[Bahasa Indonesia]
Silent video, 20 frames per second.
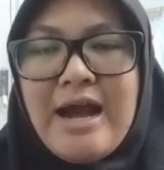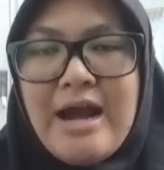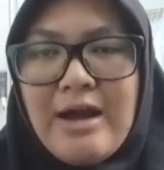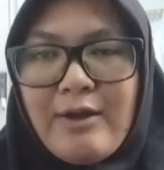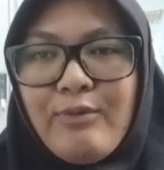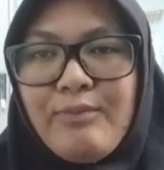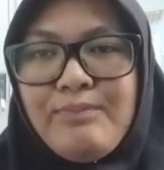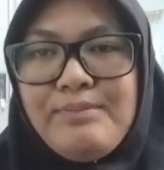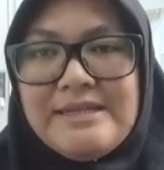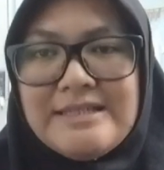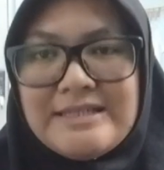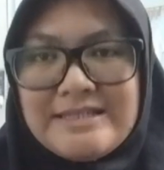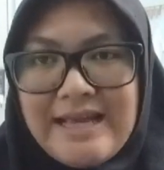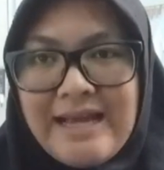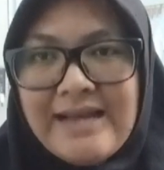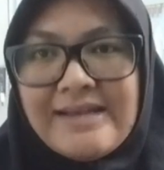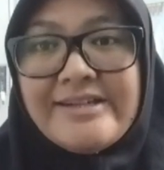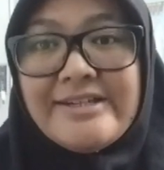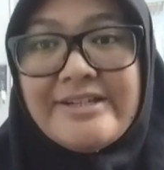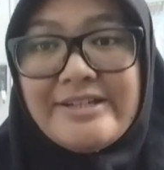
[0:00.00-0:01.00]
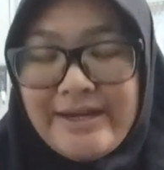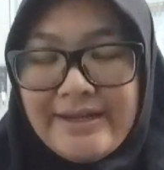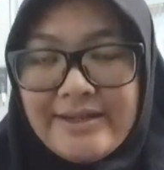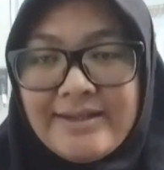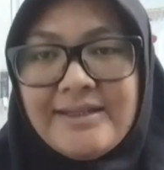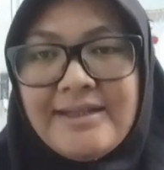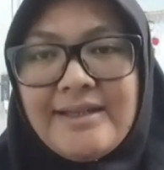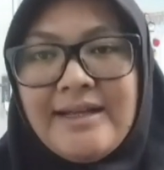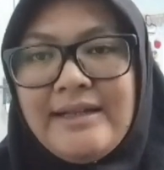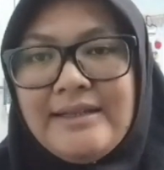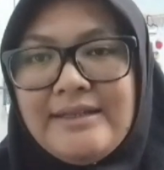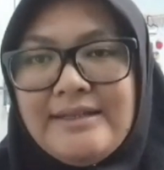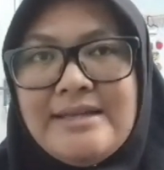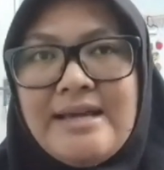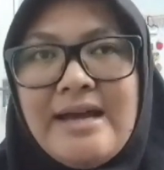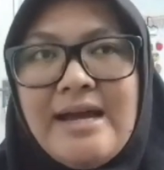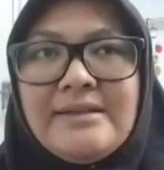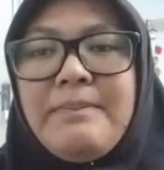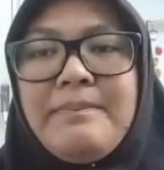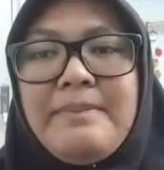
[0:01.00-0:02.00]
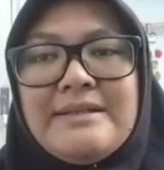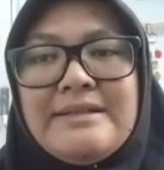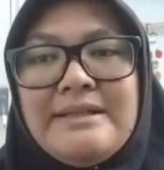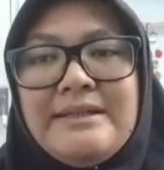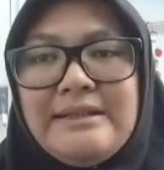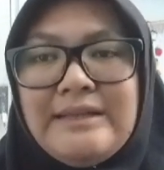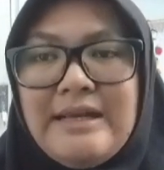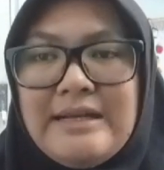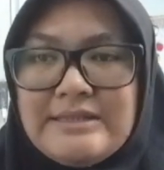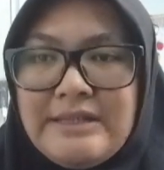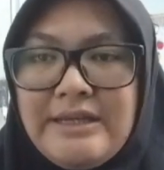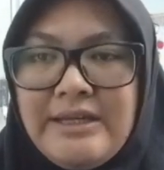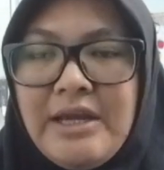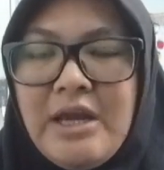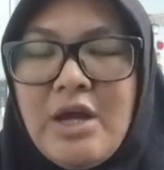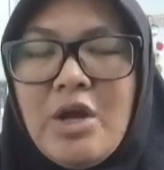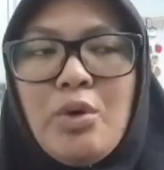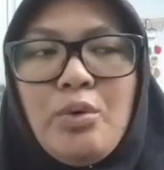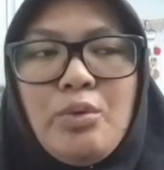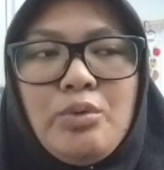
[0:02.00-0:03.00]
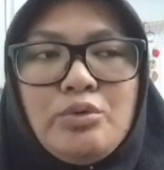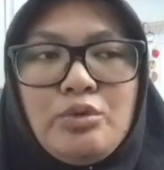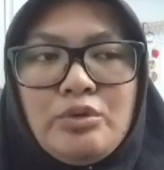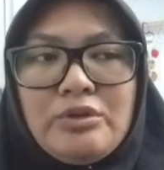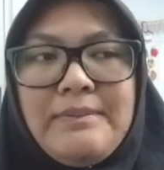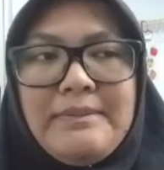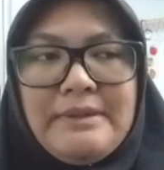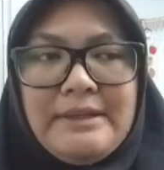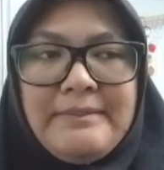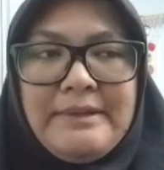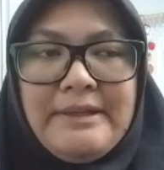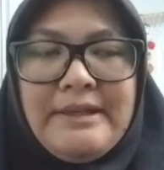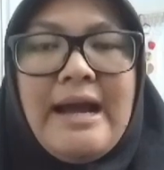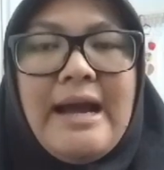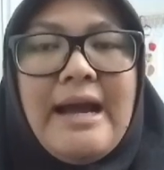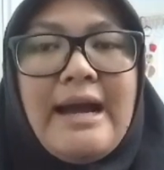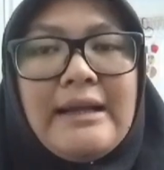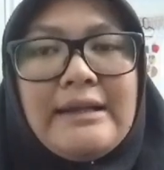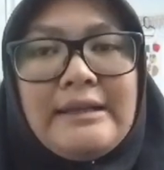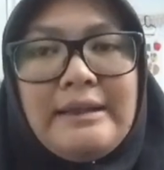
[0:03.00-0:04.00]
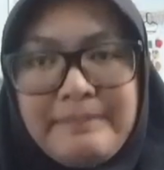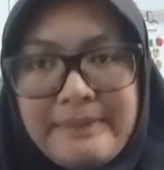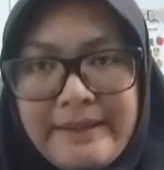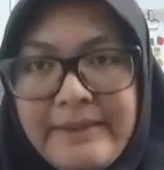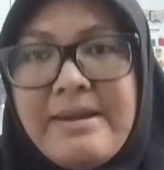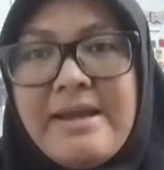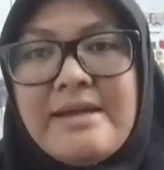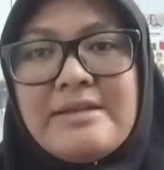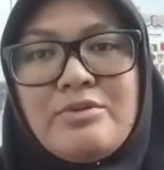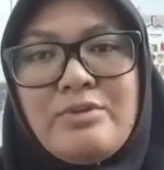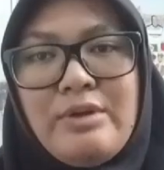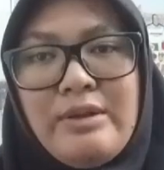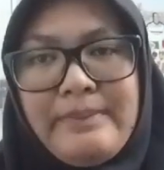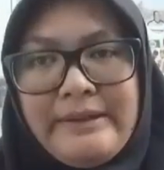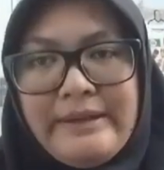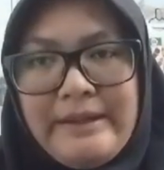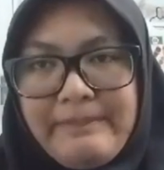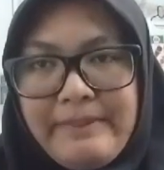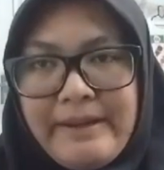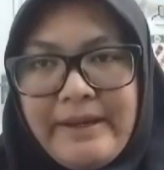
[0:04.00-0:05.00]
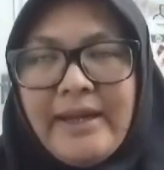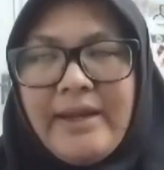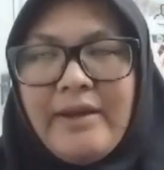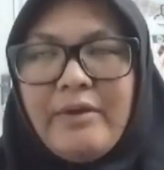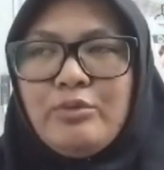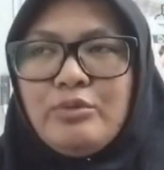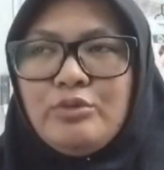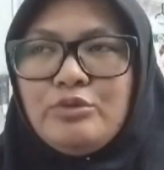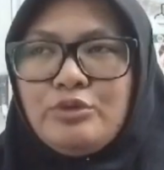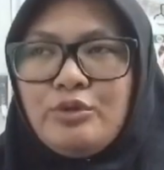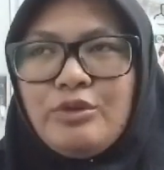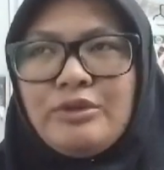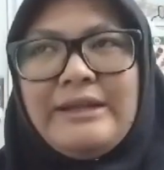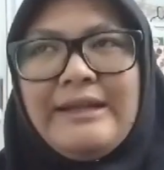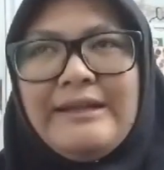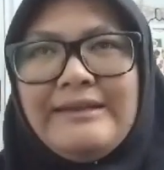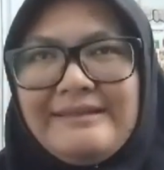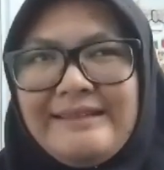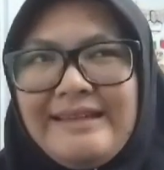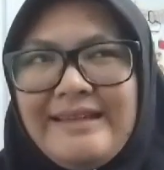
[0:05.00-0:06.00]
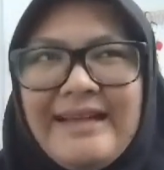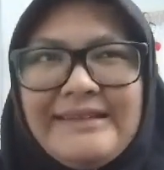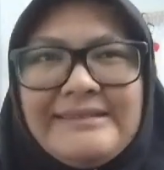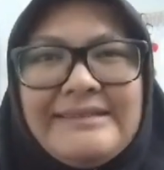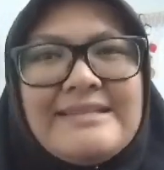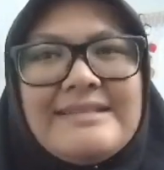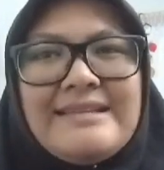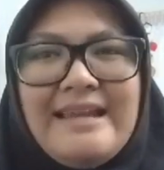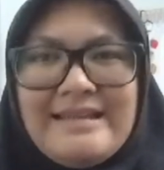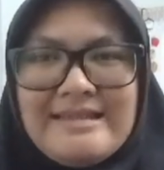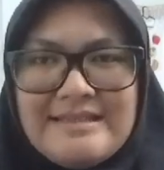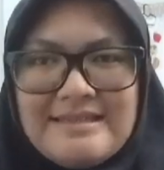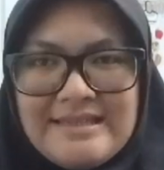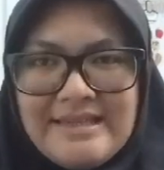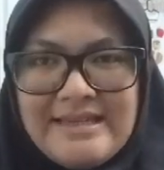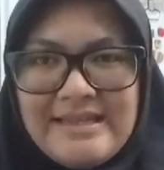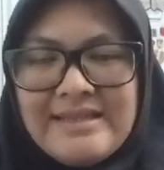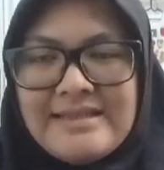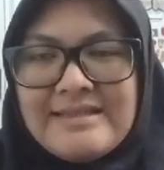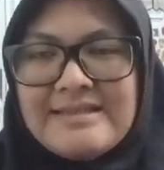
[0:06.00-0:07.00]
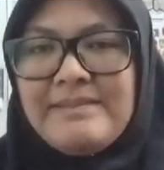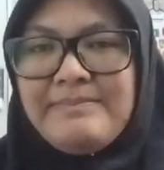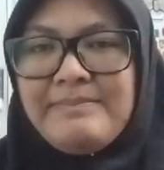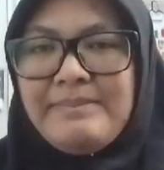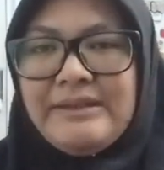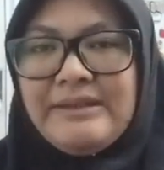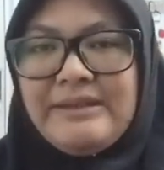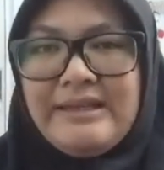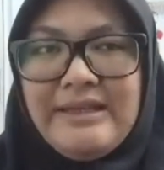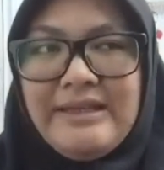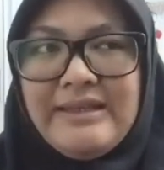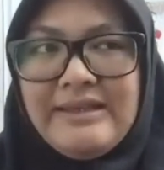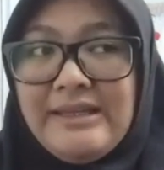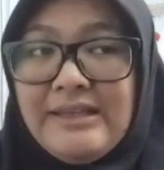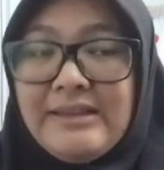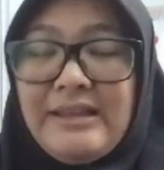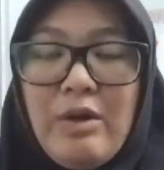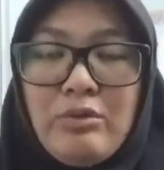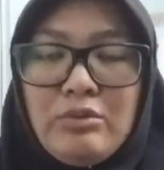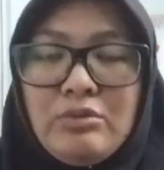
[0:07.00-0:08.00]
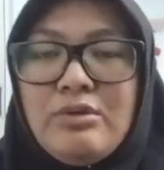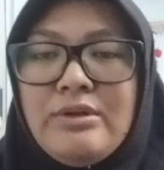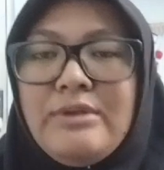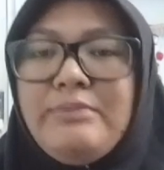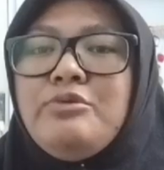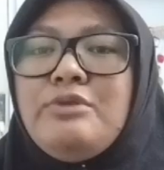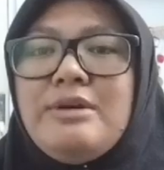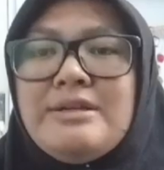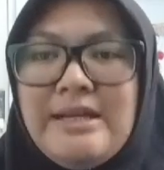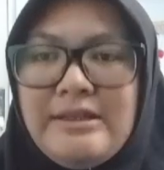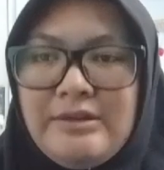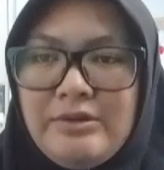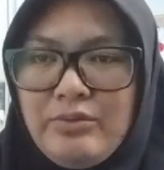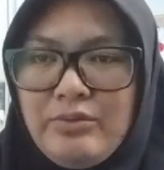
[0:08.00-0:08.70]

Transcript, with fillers: aku bisa share ke kalian memfasilitasi untuk teman-teman yang akan apply besok LVDP untuk nanti ada sesi seperti di tahun 2021